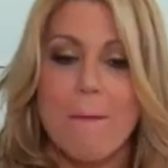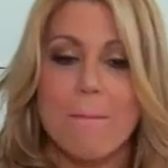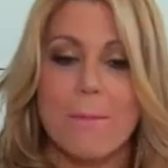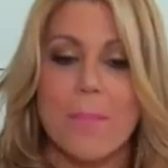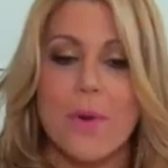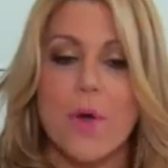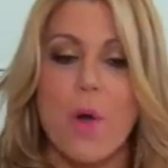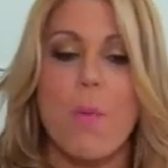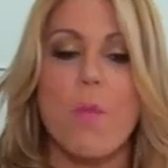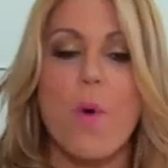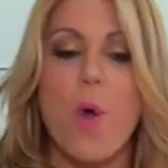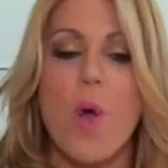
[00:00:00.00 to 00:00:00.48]

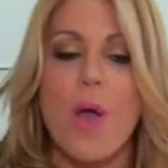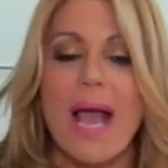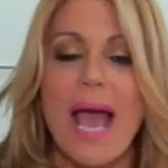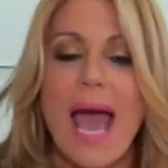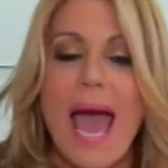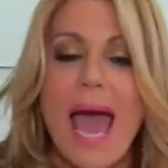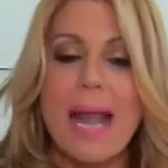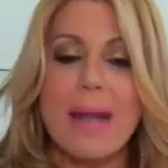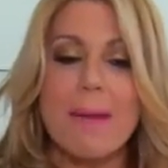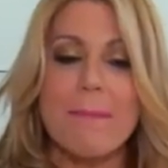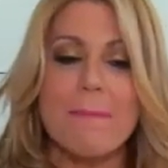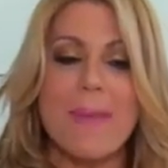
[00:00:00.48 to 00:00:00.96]

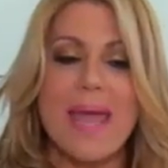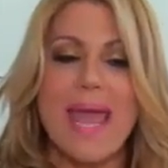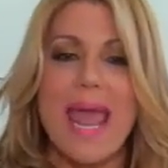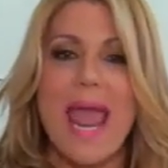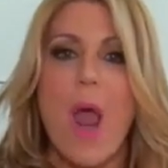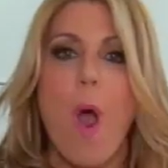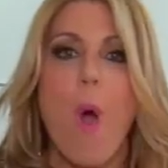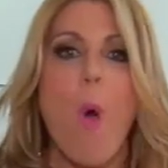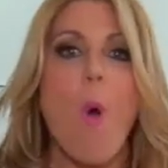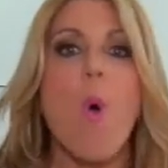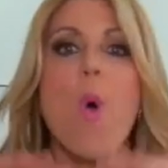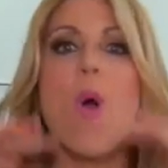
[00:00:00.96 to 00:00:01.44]

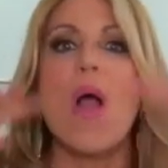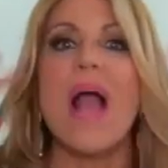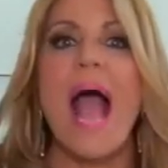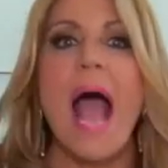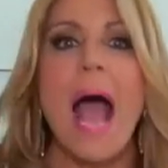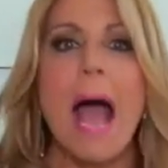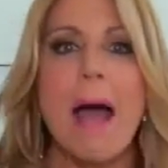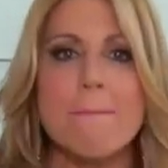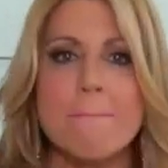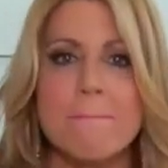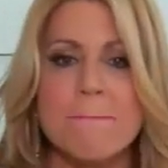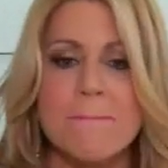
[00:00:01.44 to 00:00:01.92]
provocarme un
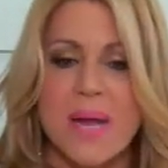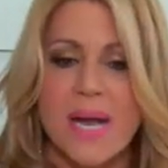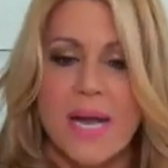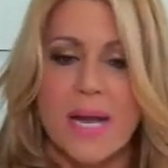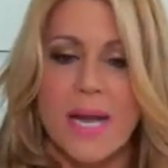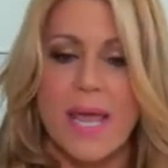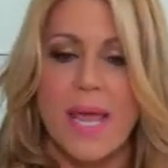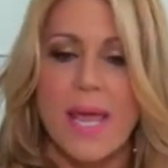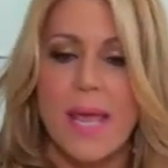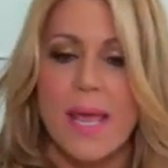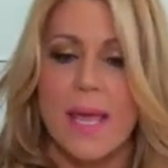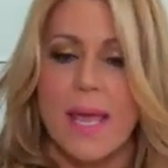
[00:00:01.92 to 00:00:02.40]

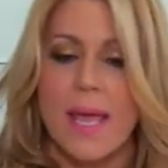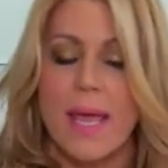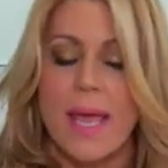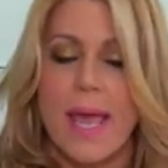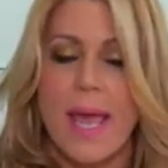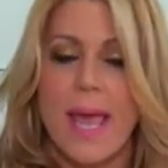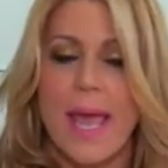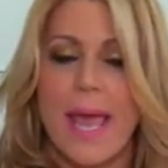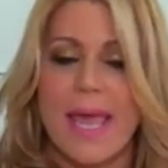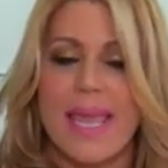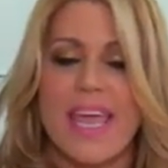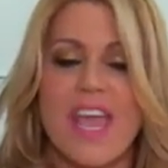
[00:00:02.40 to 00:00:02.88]
hambre
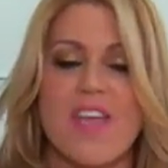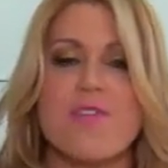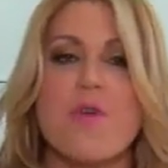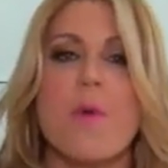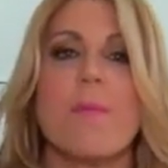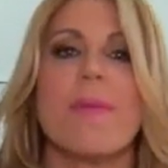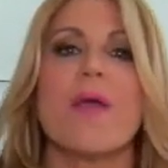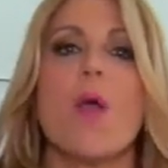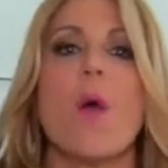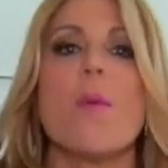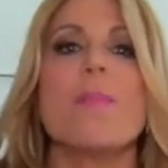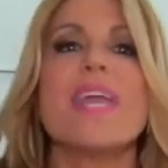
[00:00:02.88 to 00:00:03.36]
que yo
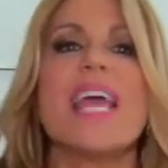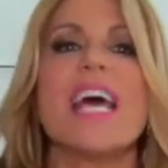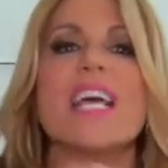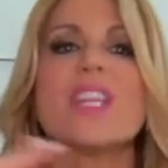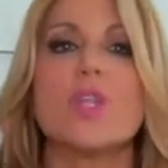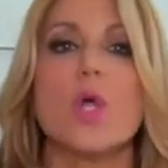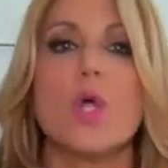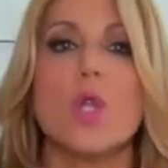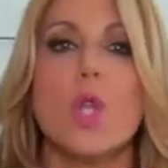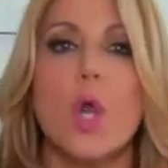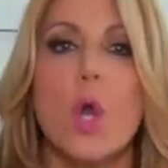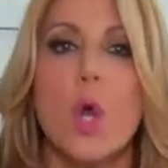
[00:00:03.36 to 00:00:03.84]
me comía
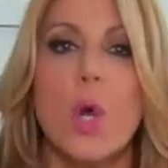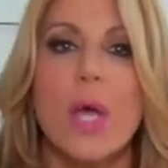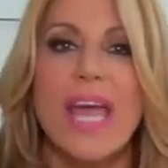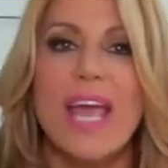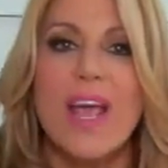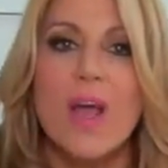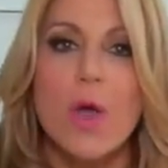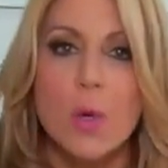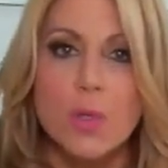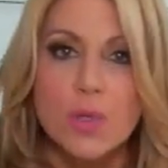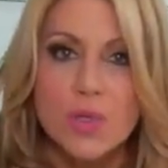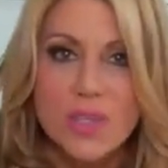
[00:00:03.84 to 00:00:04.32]
todo lo que
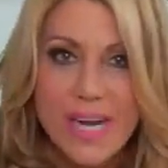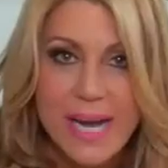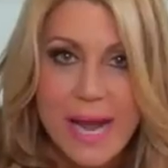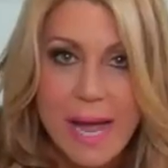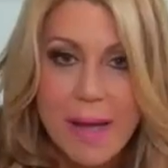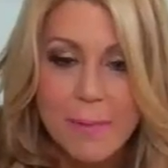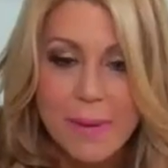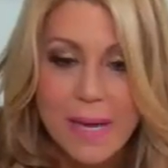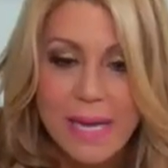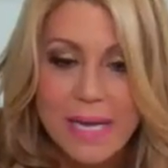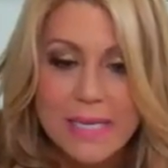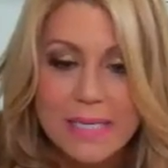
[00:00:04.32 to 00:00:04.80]

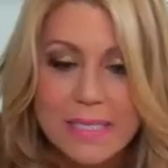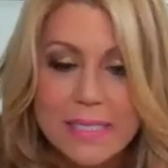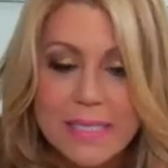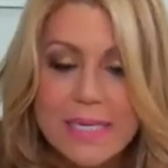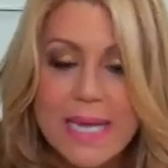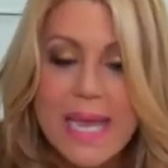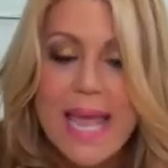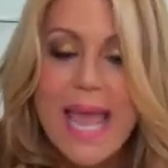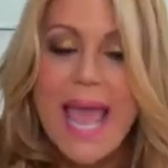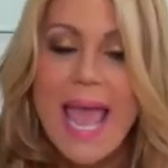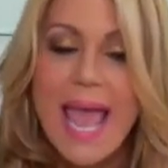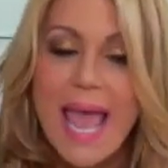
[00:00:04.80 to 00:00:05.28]
encontraba.
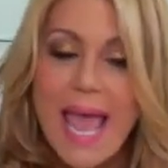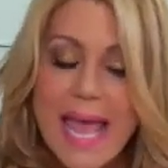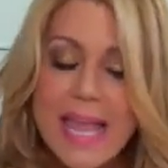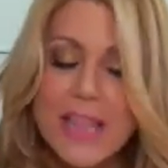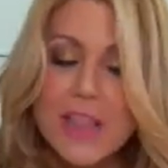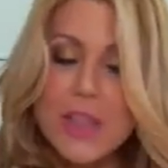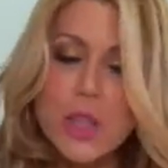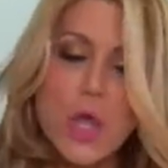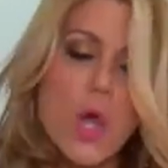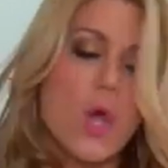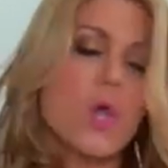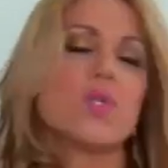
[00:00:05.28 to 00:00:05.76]

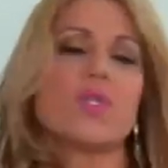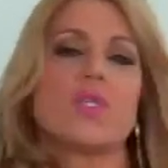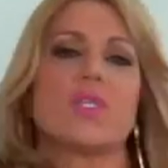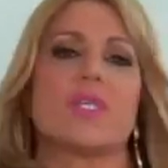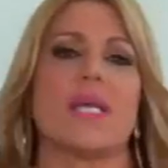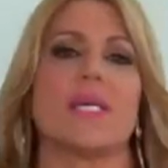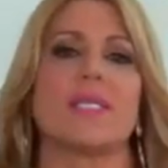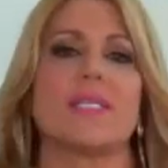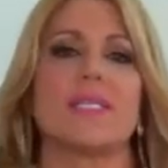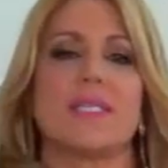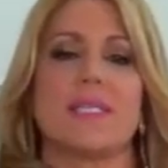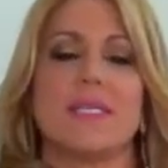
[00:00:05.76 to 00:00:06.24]

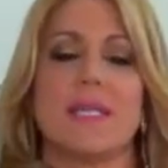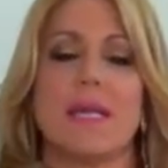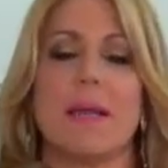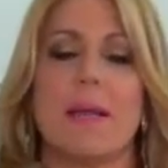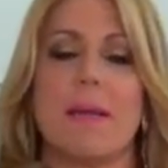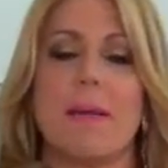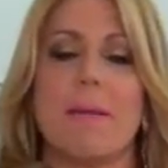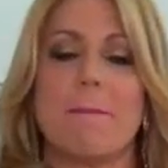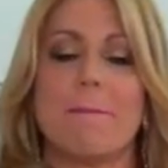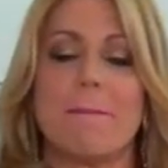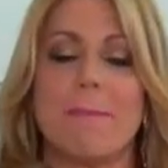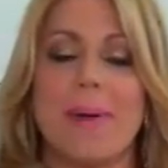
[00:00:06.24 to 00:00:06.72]
Entonces,
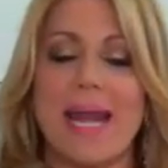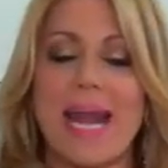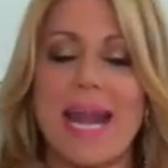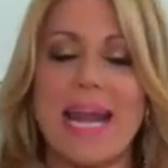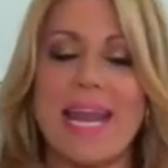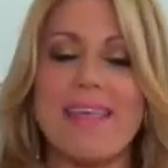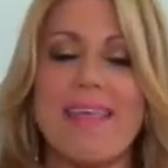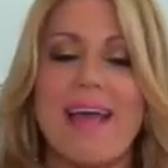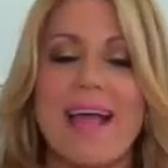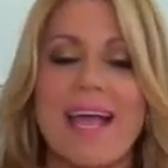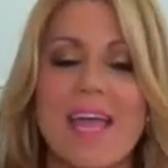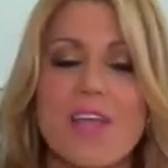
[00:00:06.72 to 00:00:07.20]
para
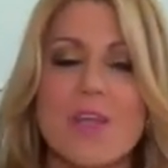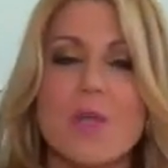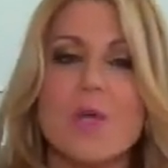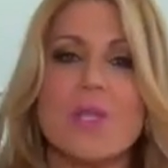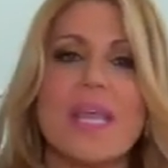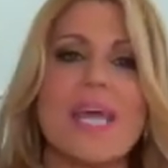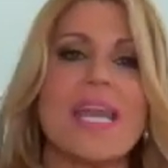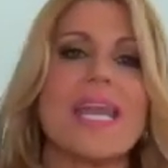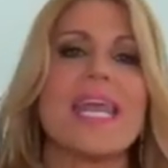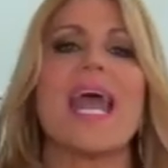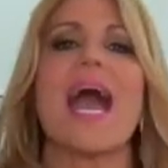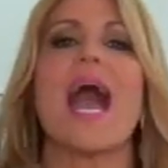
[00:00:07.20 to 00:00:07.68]
la edad que yo
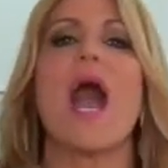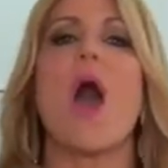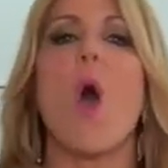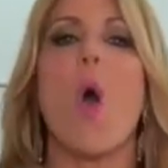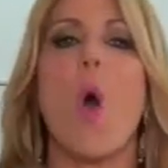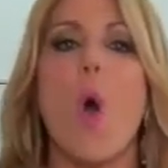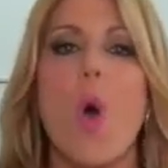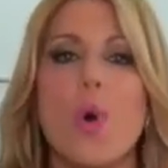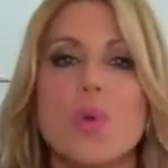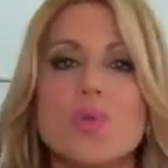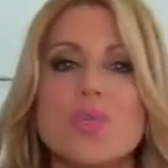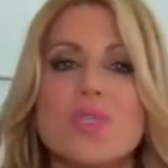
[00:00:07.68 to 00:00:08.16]
tenía
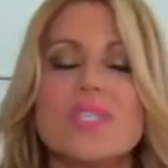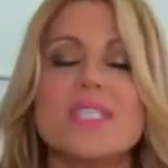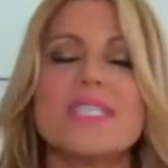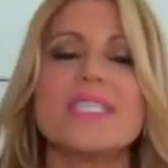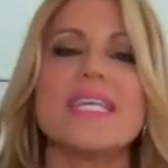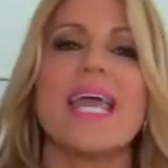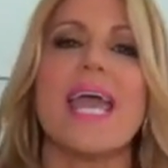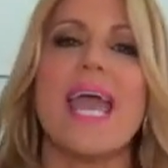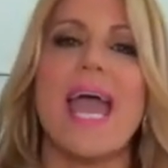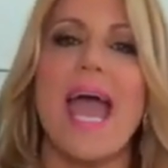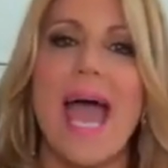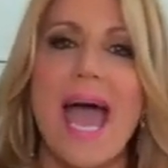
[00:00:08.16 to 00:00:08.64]
11